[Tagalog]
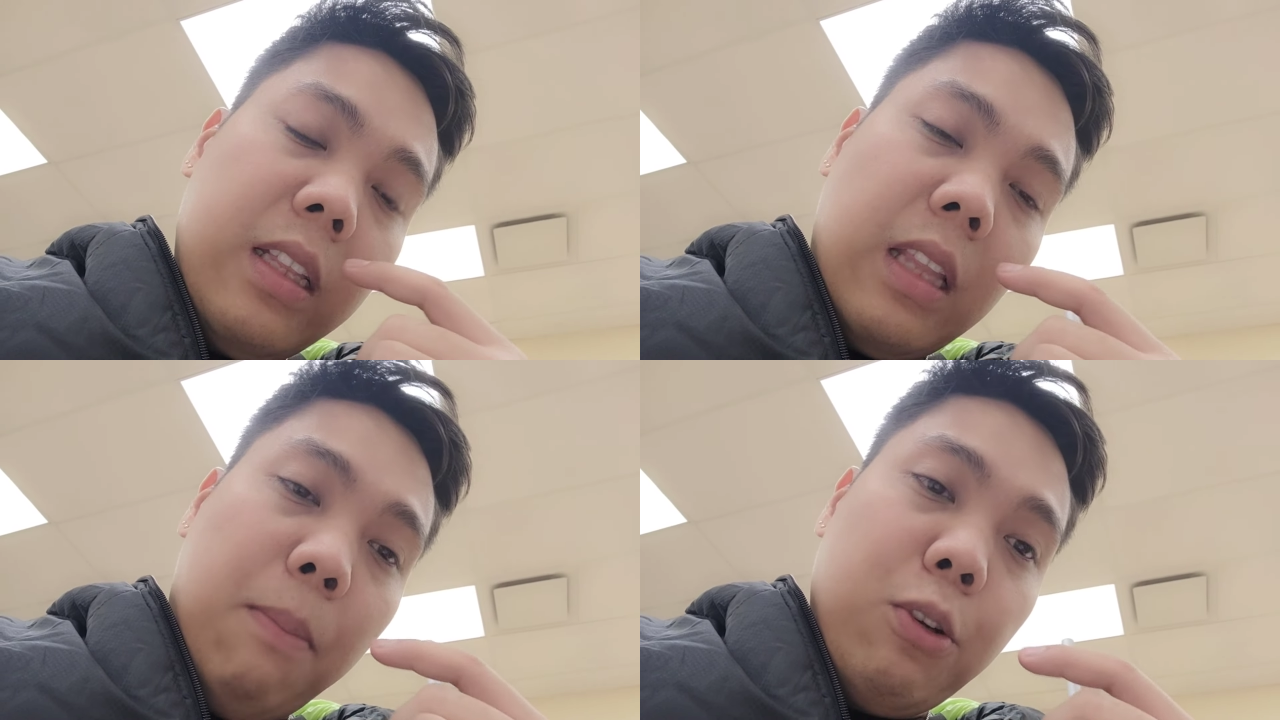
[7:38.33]

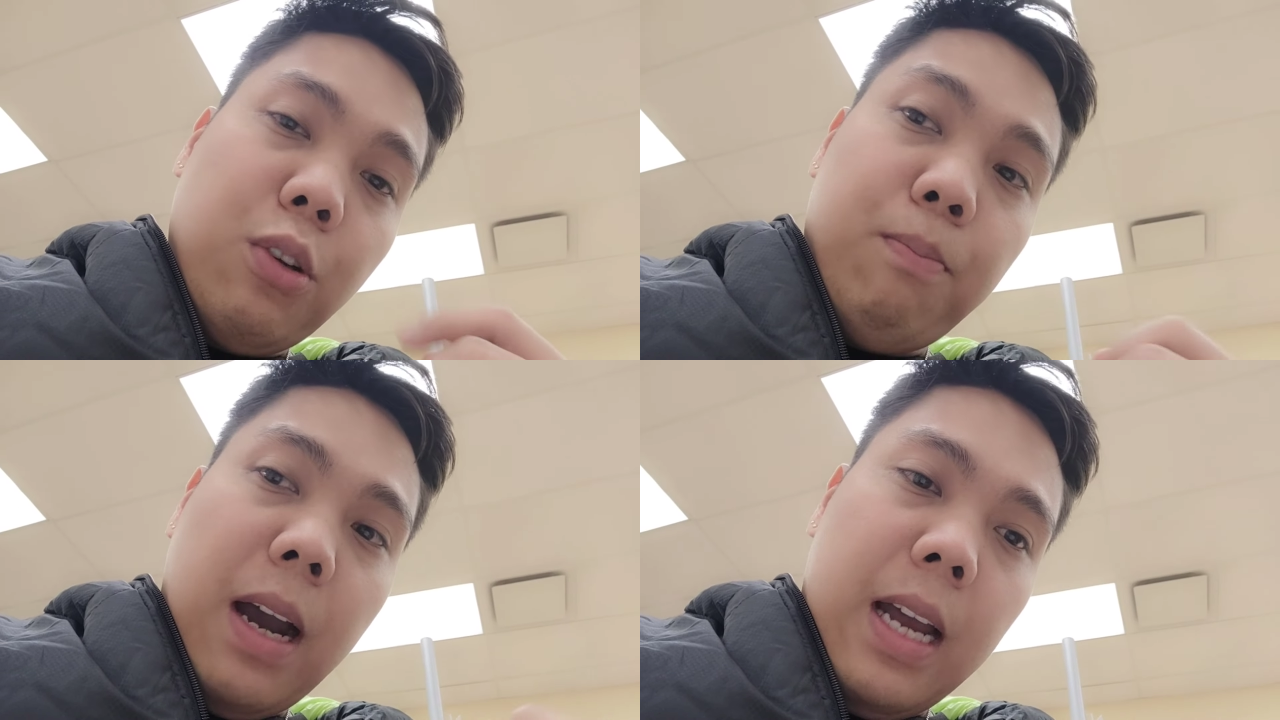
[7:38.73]
Tapos
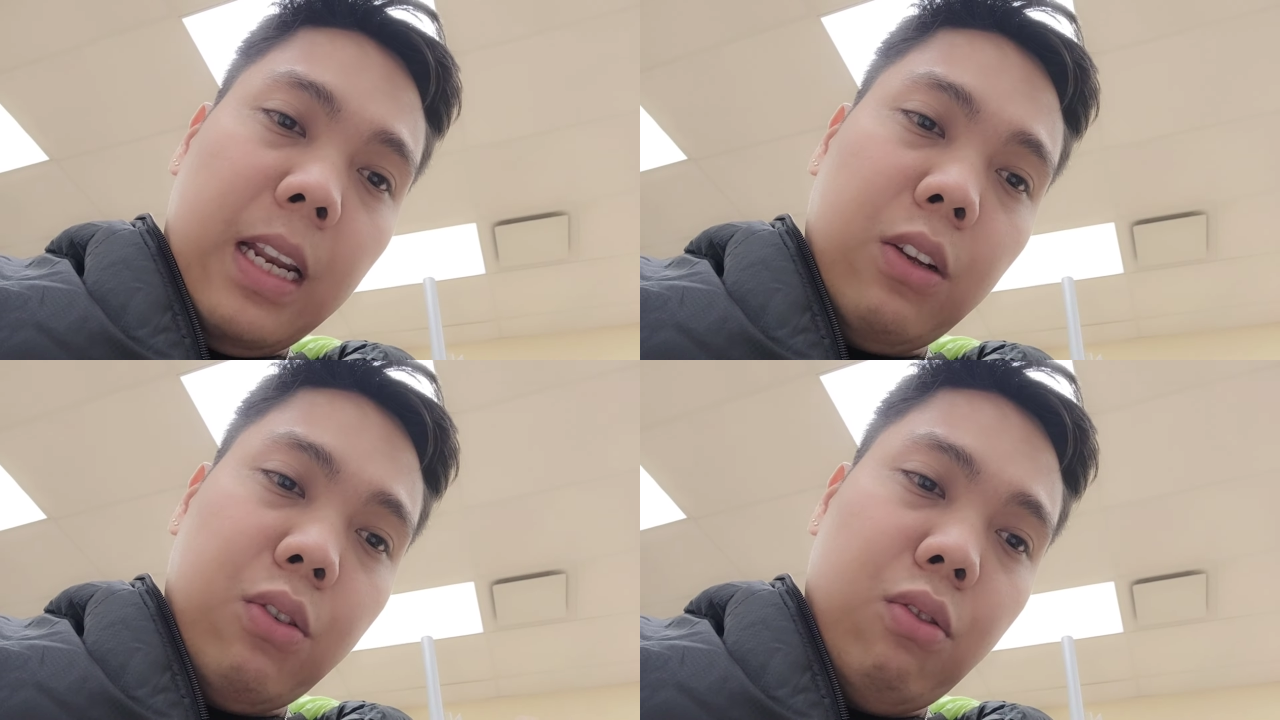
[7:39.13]
yung
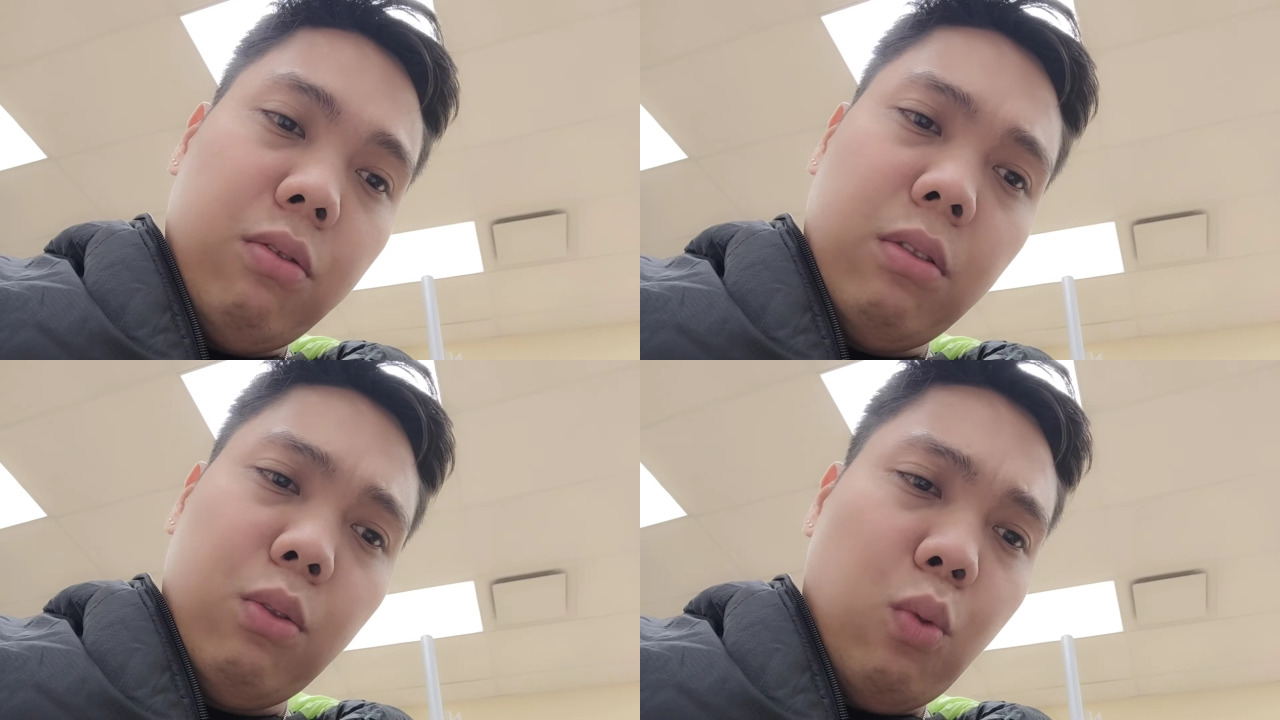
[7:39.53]
pangalan ko,
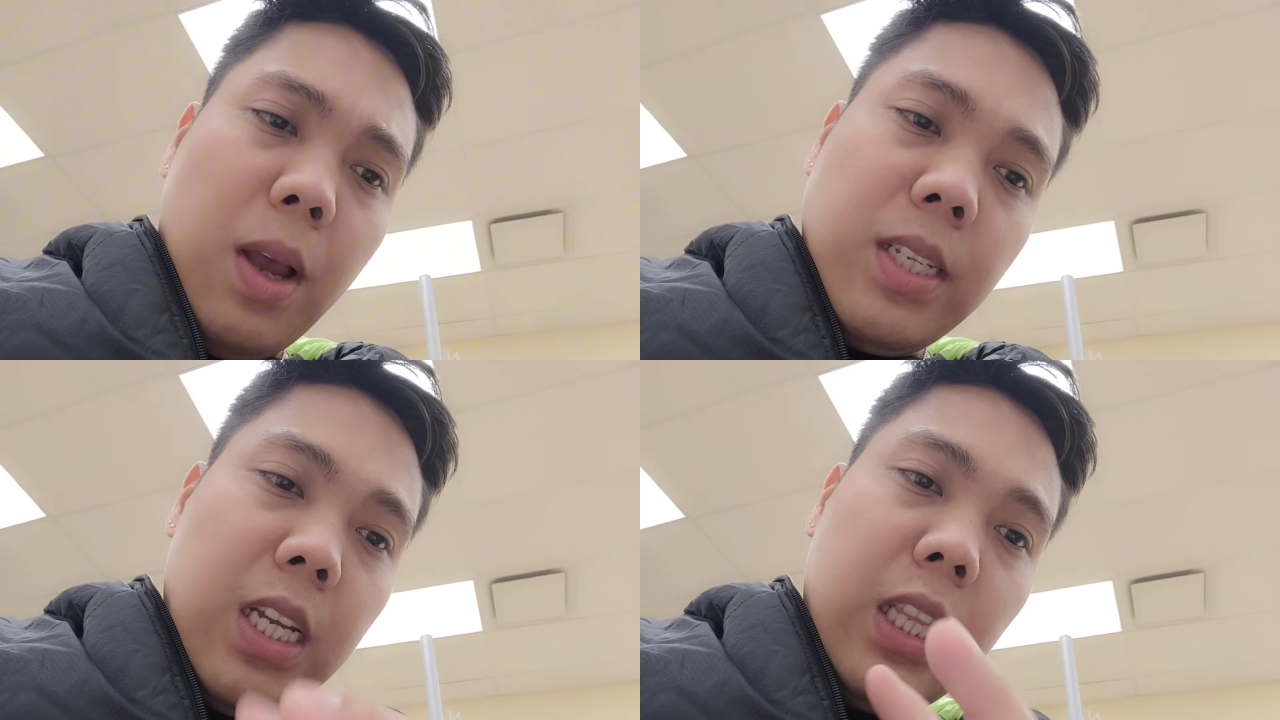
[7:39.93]

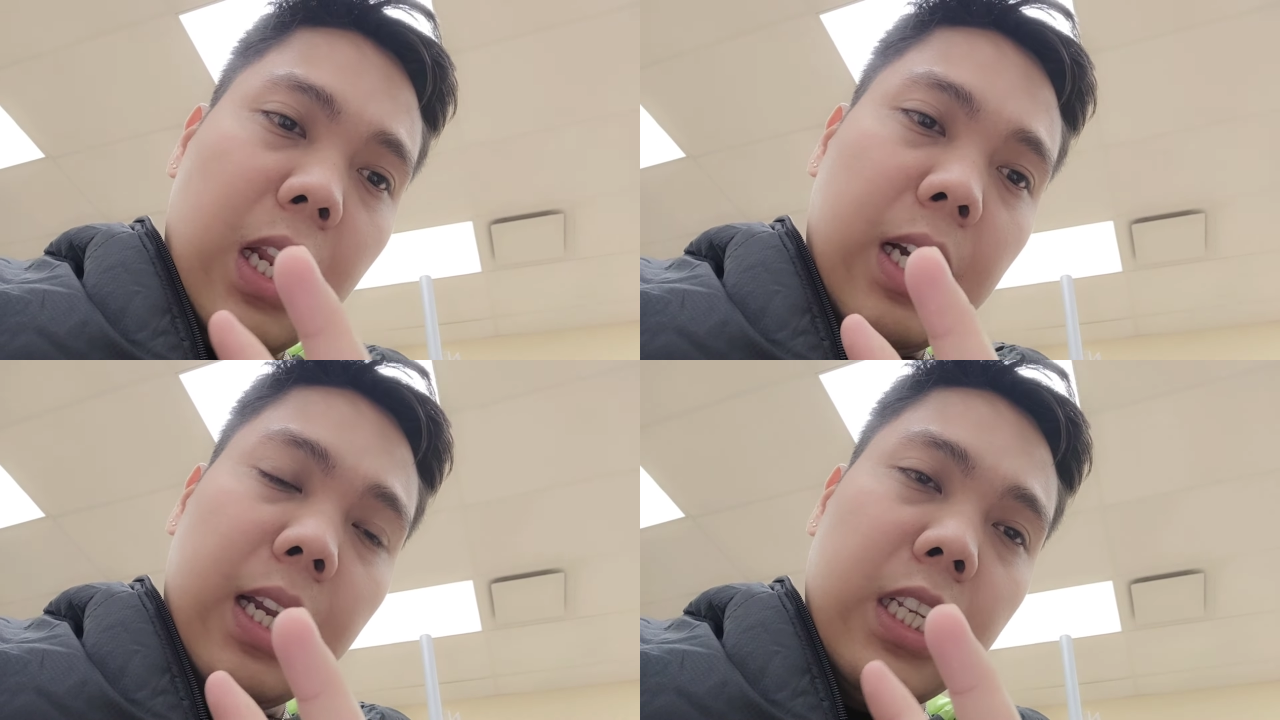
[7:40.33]
twice niya
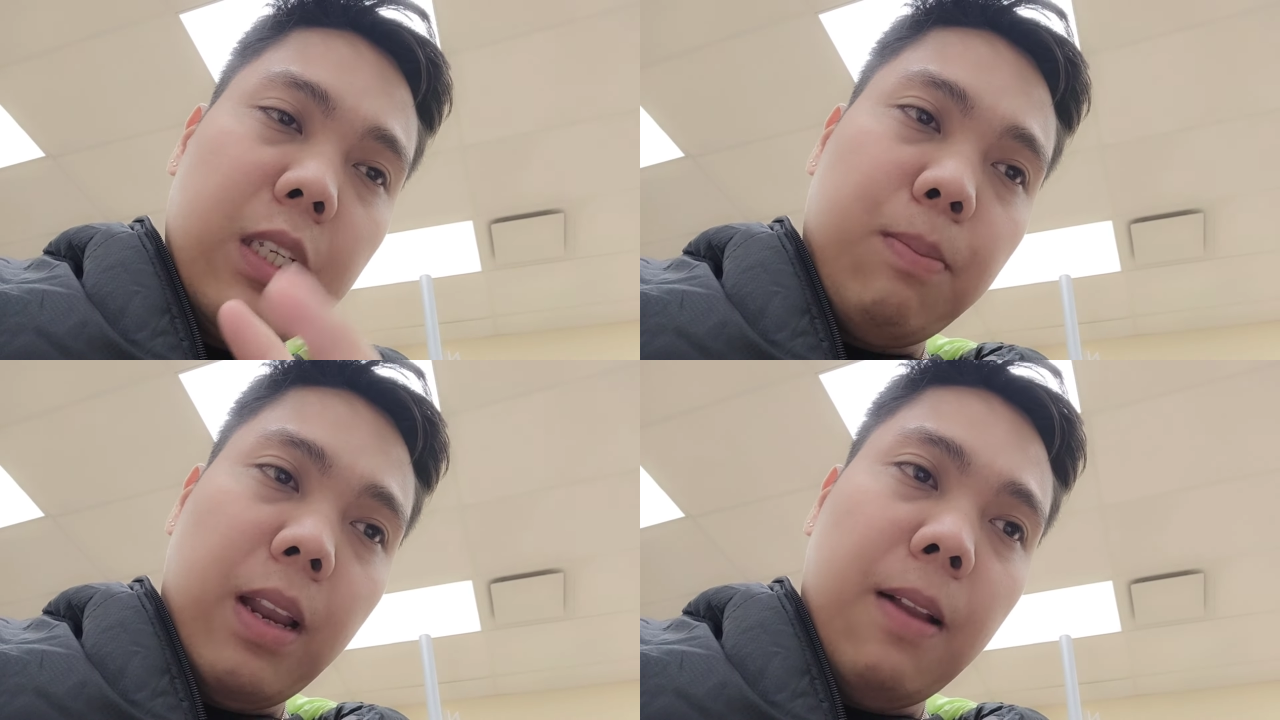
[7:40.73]
talaga
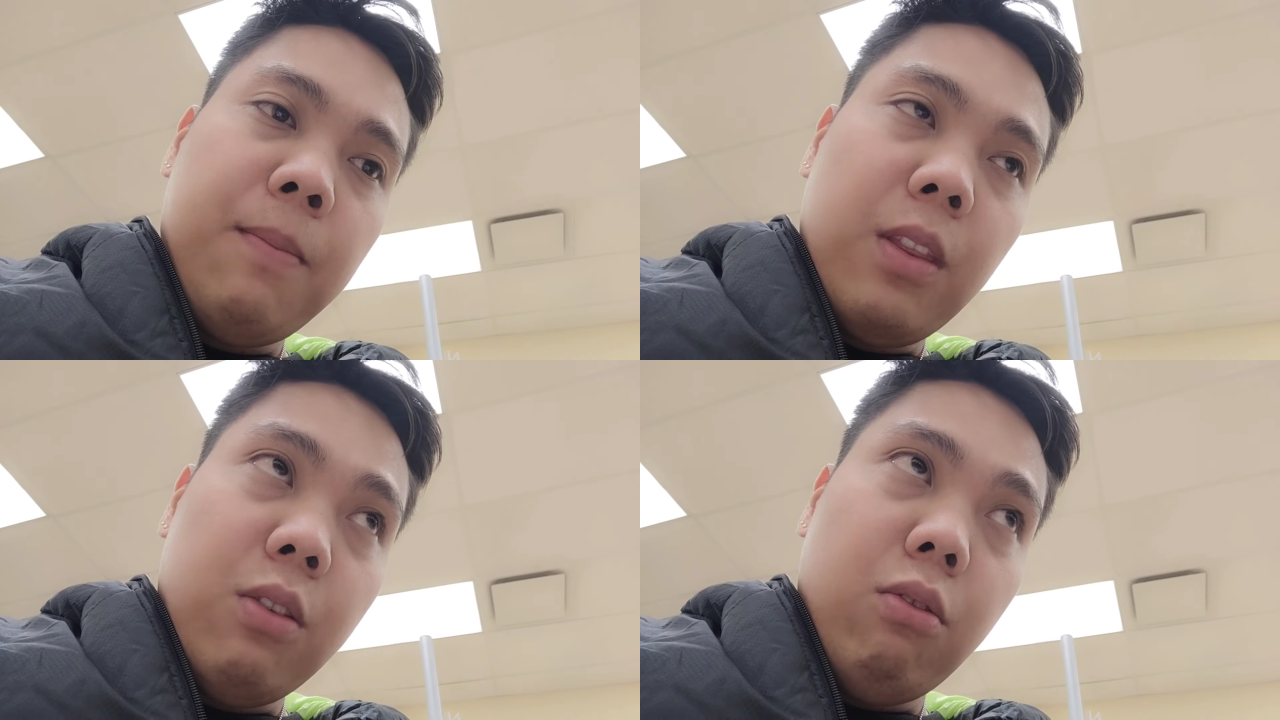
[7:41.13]
in-spell,
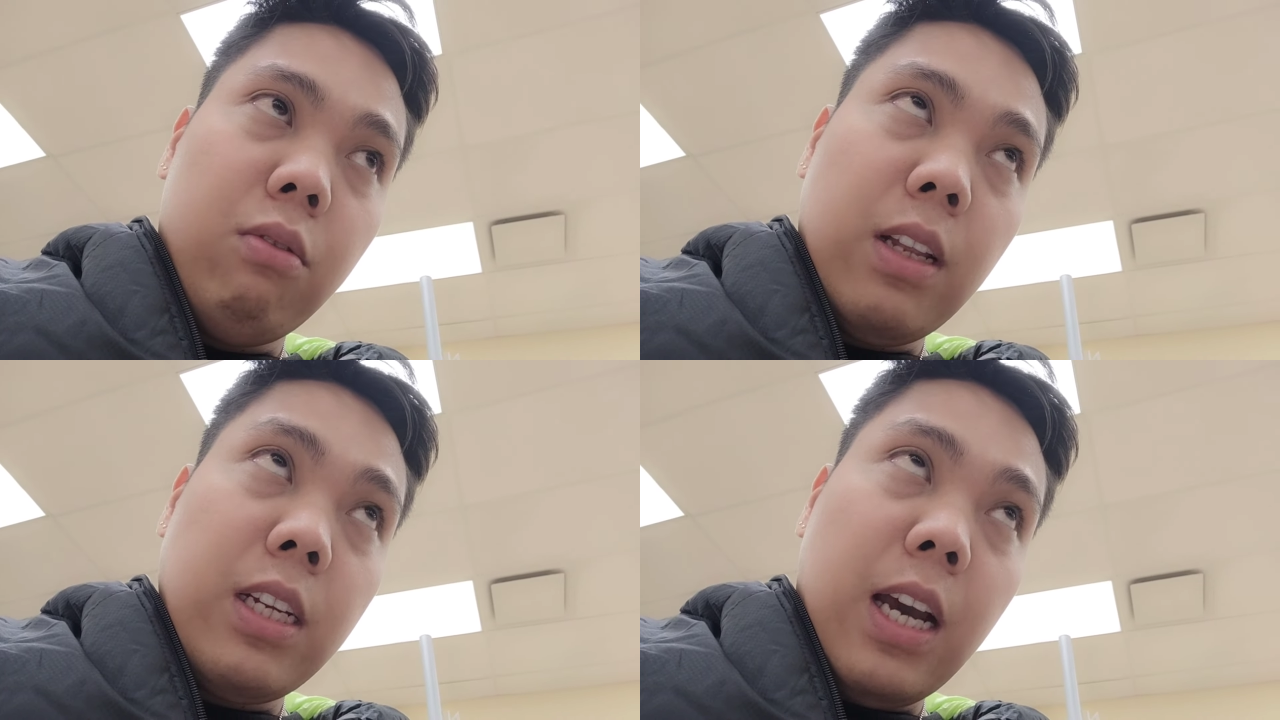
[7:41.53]
nung
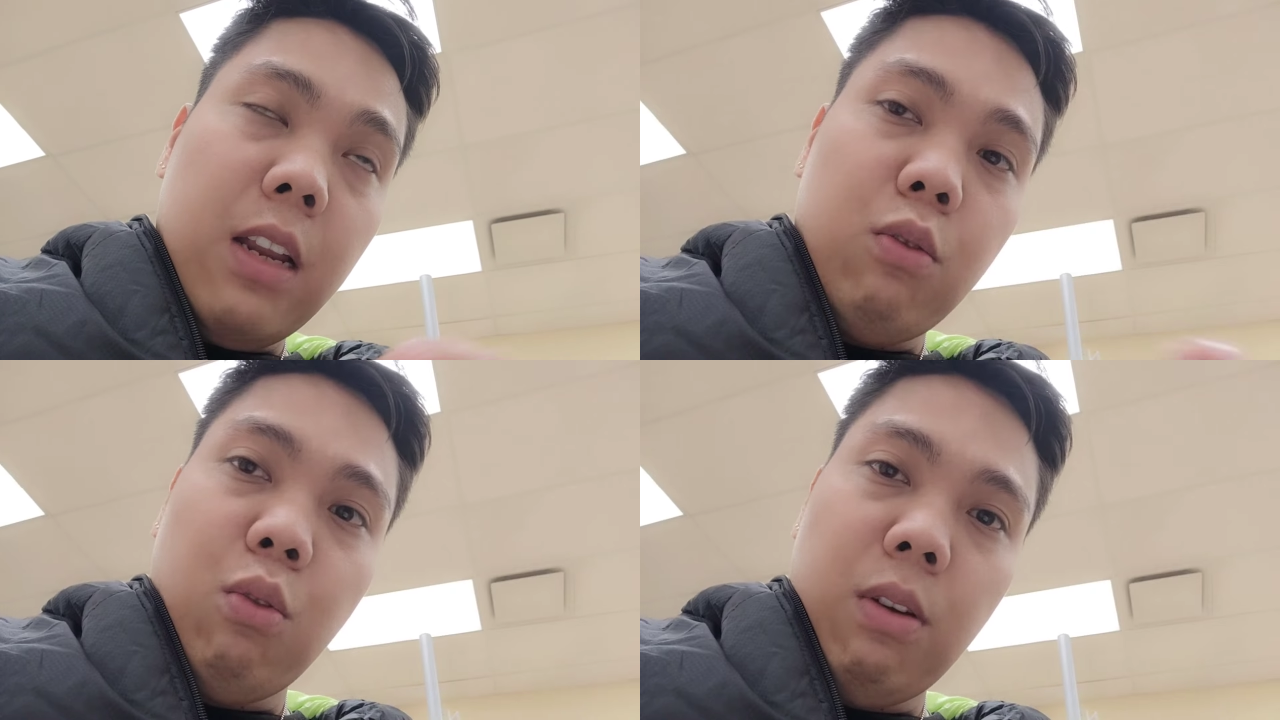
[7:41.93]
una tsaka
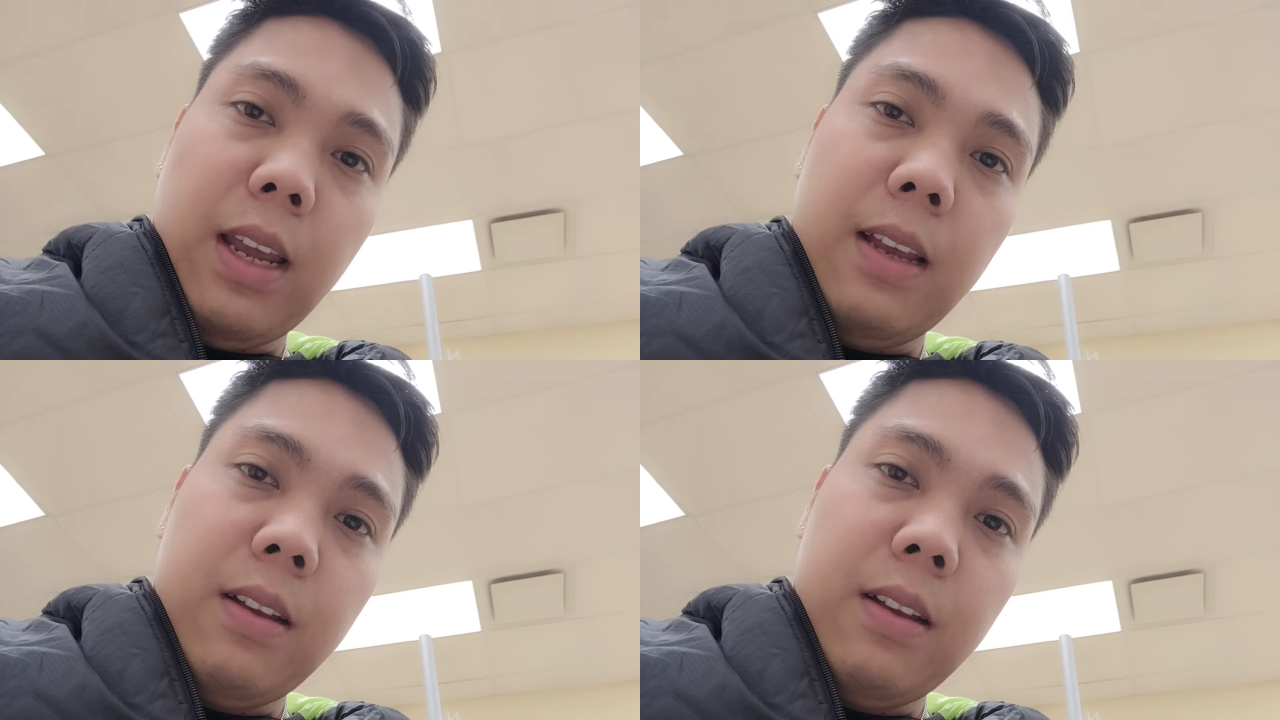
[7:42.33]
nung huli.